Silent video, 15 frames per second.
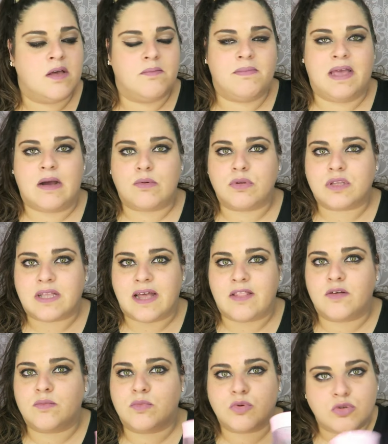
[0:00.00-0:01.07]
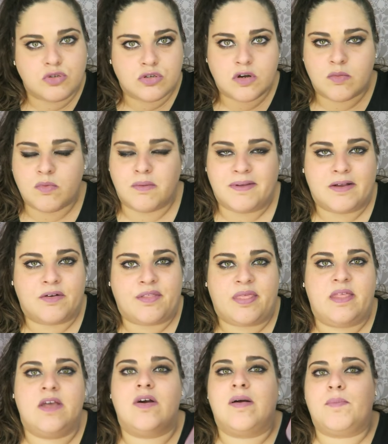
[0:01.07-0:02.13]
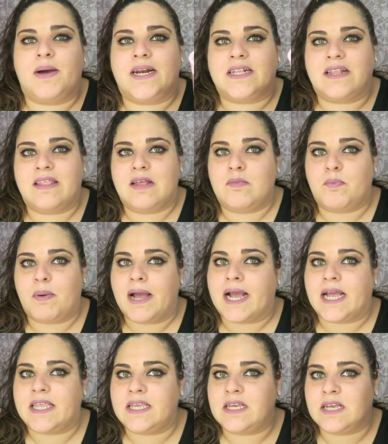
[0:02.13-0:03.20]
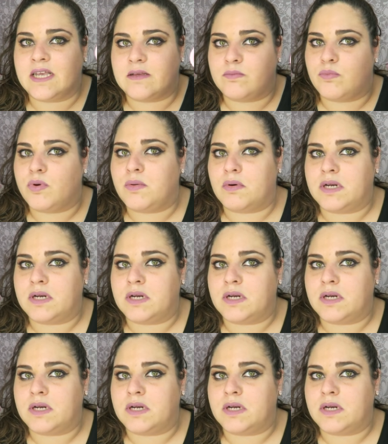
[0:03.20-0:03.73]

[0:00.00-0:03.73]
Me ha gustado mucho, como bien os digo, aparte del packaging que es muy